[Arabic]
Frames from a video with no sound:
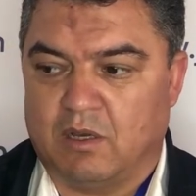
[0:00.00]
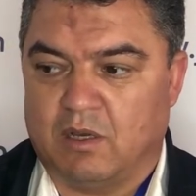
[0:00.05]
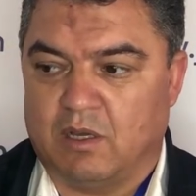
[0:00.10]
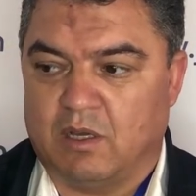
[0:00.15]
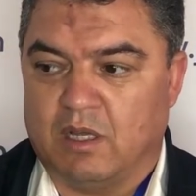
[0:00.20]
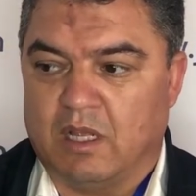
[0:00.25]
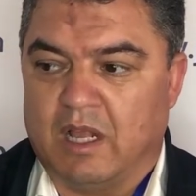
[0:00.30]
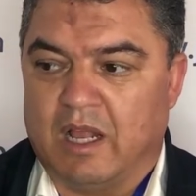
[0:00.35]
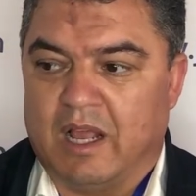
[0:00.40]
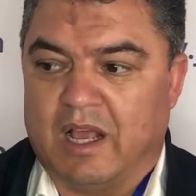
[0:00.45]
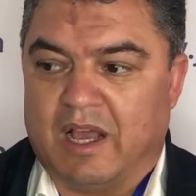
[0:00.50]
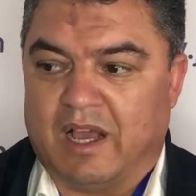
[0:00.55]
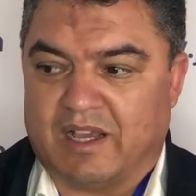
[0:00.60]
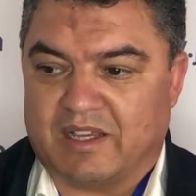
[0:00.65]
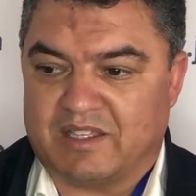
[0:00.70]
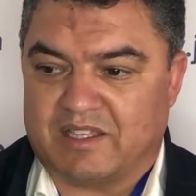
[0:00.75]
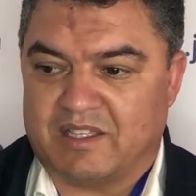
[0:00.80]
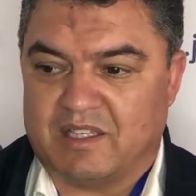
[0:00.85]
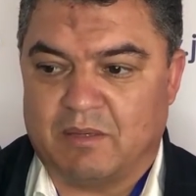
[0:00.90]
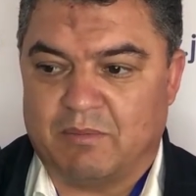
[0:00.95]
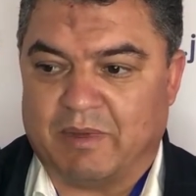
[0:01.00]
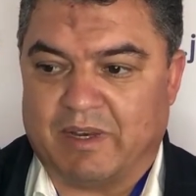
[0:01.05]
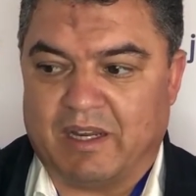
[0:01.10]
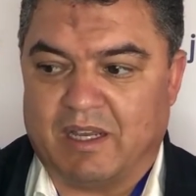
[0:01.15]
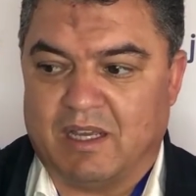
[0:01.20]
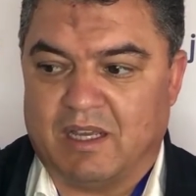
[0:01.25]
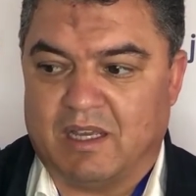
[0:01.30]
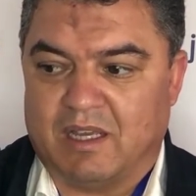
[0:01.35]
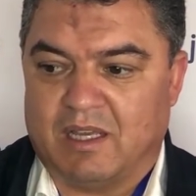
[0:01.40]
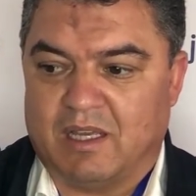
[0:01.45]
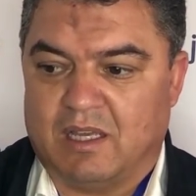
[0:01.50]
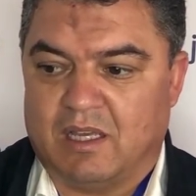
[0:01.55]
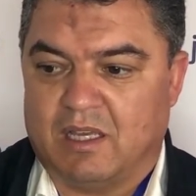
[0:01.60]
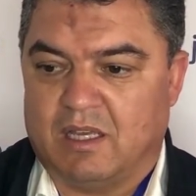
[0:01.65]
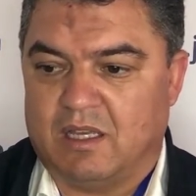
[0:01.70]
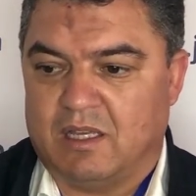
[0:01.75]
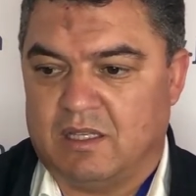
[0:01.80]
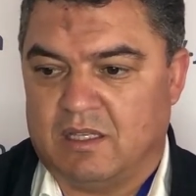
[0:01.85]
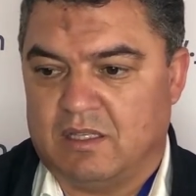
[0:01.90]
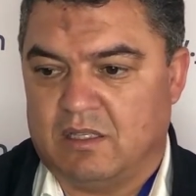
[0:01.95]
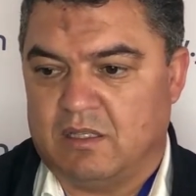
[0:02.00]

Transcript: آه، اكسي معناها